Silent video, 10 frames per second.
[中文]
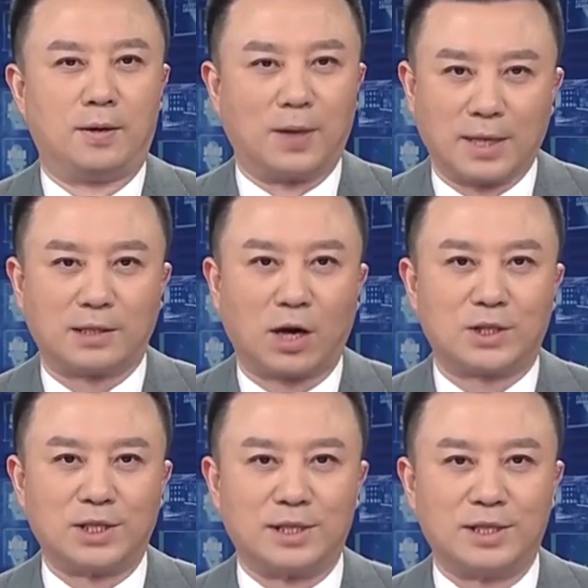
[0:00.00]
本台
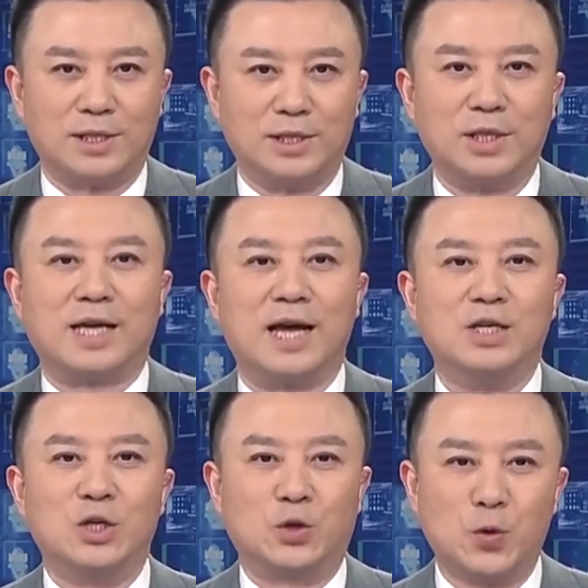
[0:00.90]
消息，日
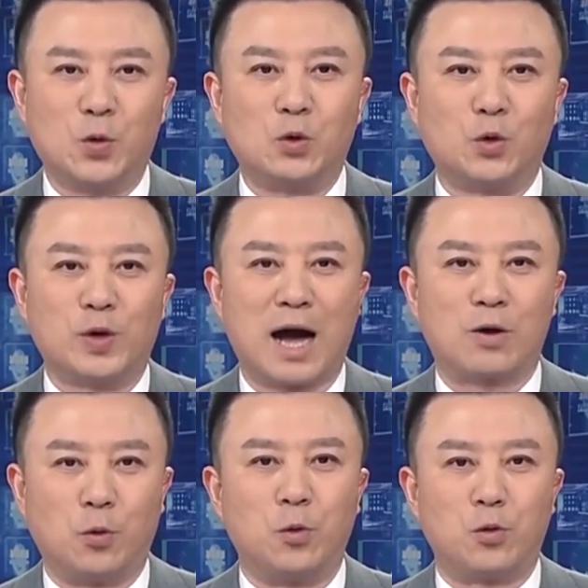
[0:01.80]
前，中共中
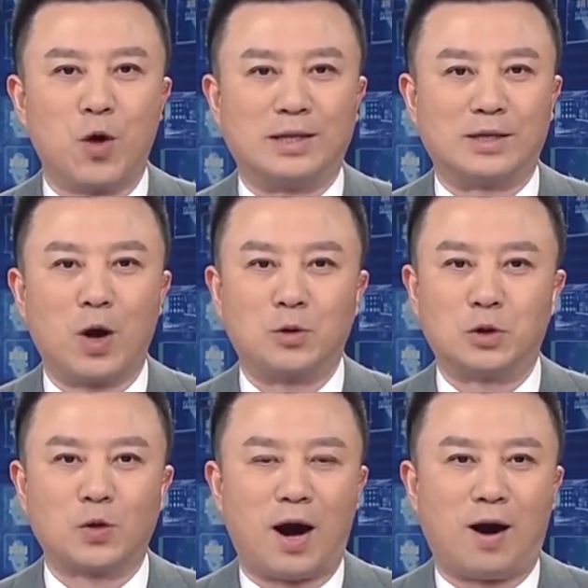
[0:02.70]
央、国务院关
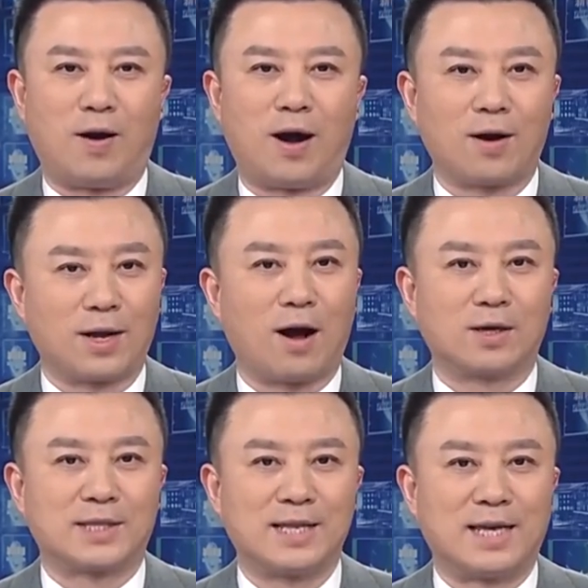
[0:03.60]
于做好二零
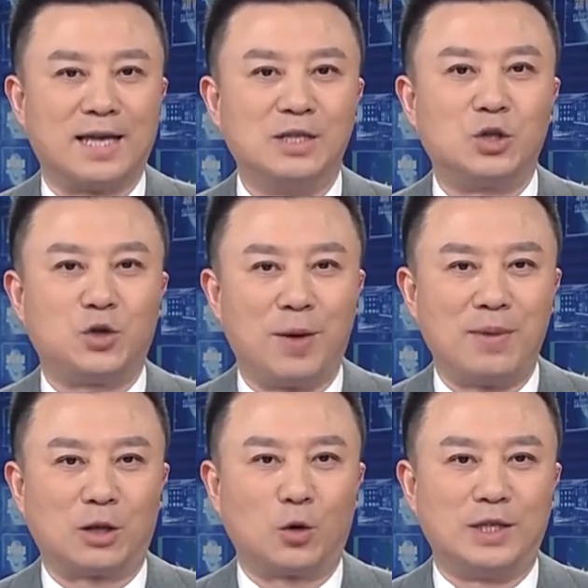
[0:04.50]
二三年
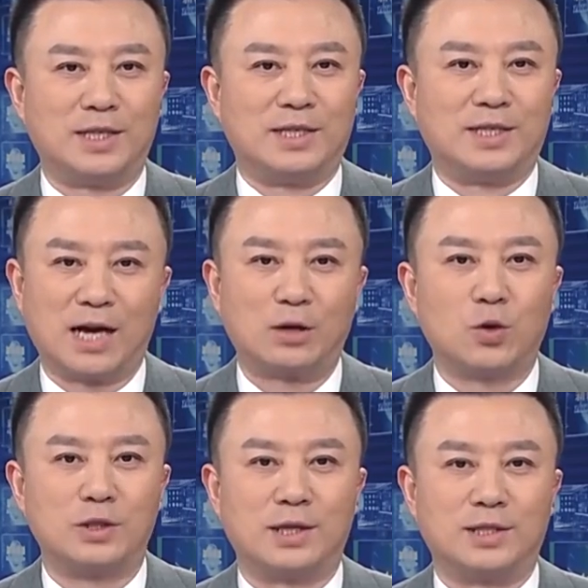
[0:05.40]
全面推进乡
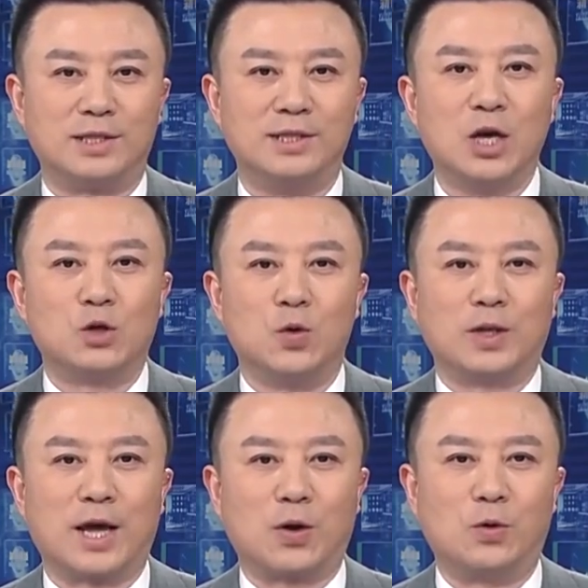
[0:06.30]
村振兴
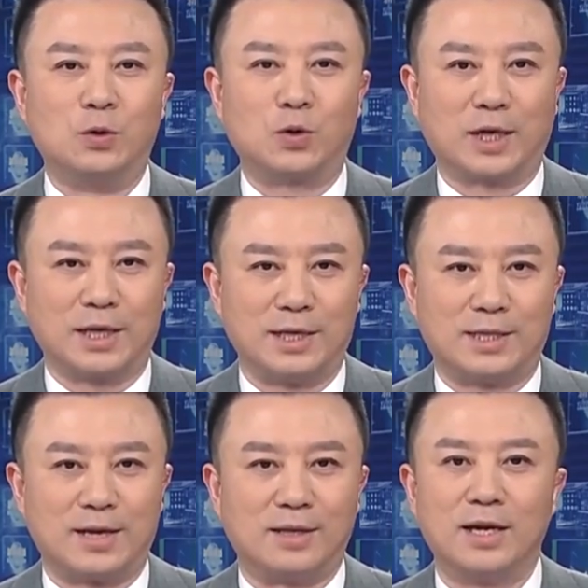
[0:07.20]
重点工作的意
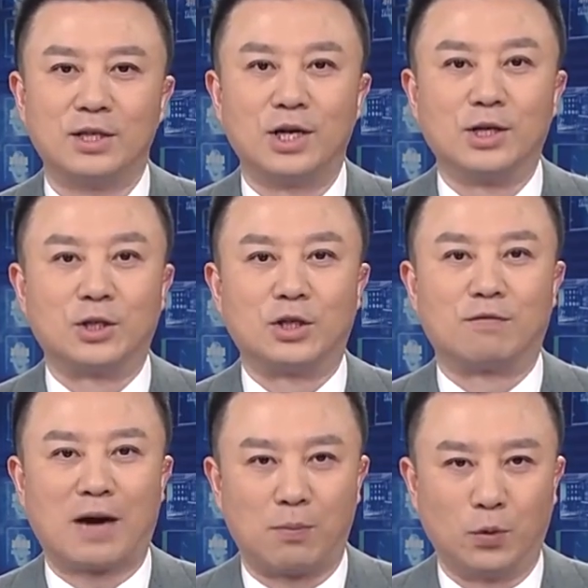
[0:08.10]
见正
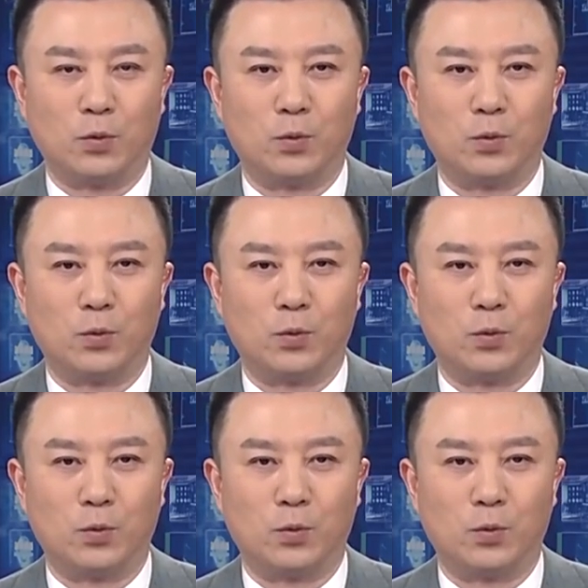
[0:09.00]
式发布。